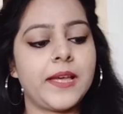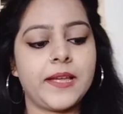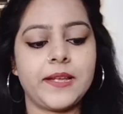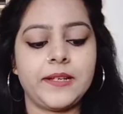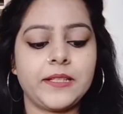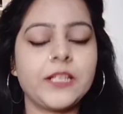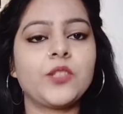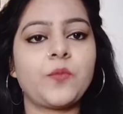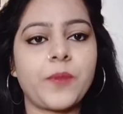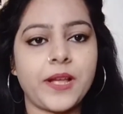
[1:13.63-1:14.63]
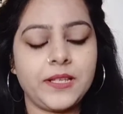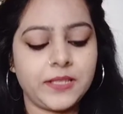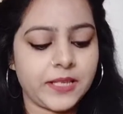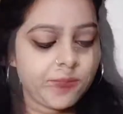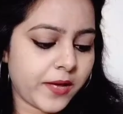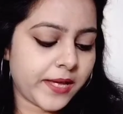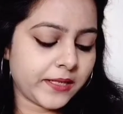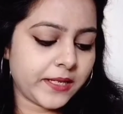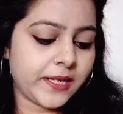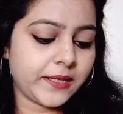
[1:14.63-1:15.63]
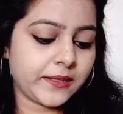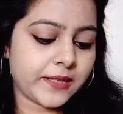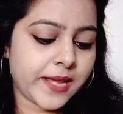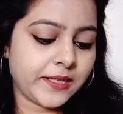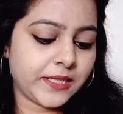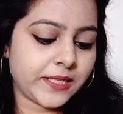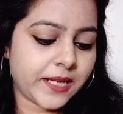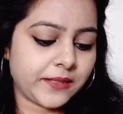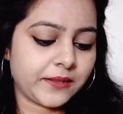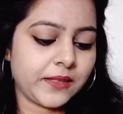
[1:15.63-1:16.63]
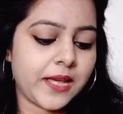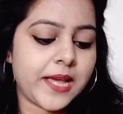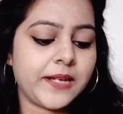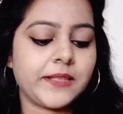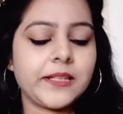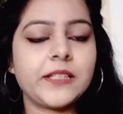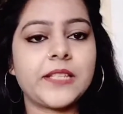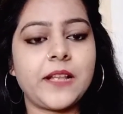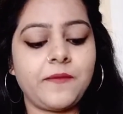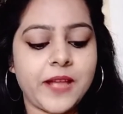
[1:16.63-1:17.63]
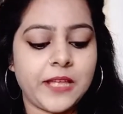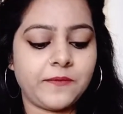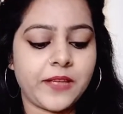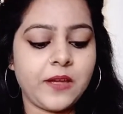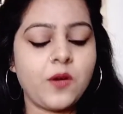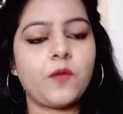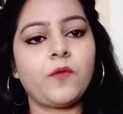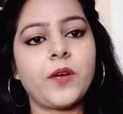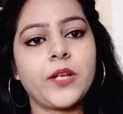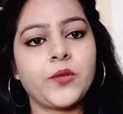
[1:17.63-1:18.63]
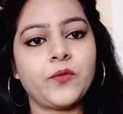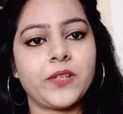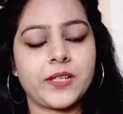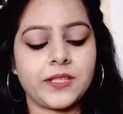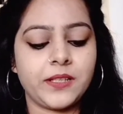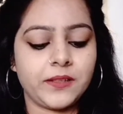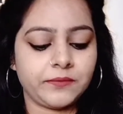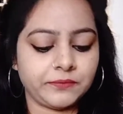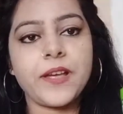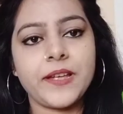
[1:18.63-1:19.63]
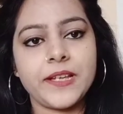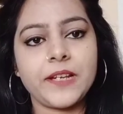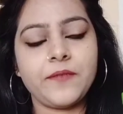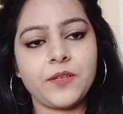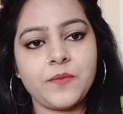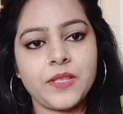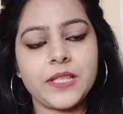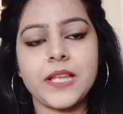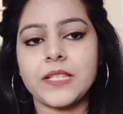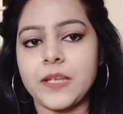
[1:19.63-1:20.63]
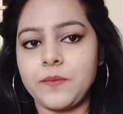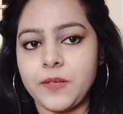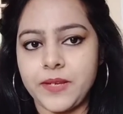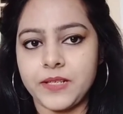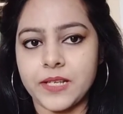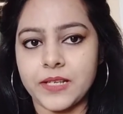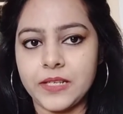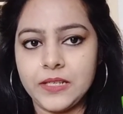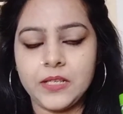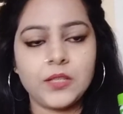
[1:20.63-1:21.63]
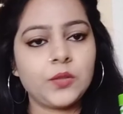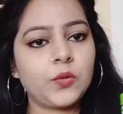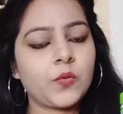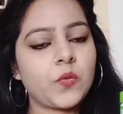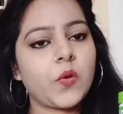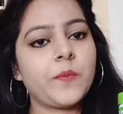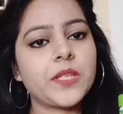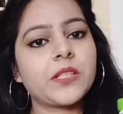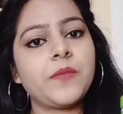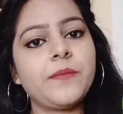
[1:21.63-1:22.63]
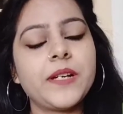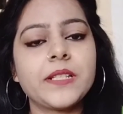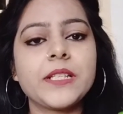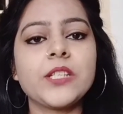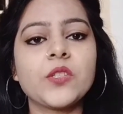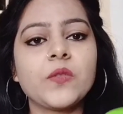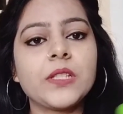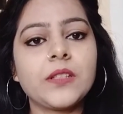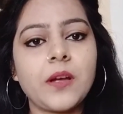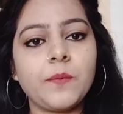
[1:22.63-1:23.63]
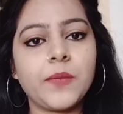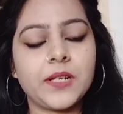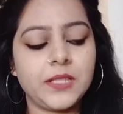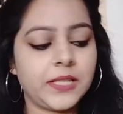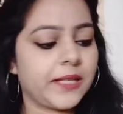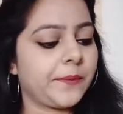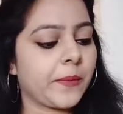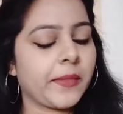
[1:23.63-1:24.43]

एंड इसकी जो प्राइस है वो है एट नाइन्टी नाइन एंड इसकी सेल्फ लाइफ है वो है टू ईयर्स की वह हेयर विटमिन एक सप्लीमेंट है तो हमें सप्लीमेंट्स की ज़रूरत कब पड़ती है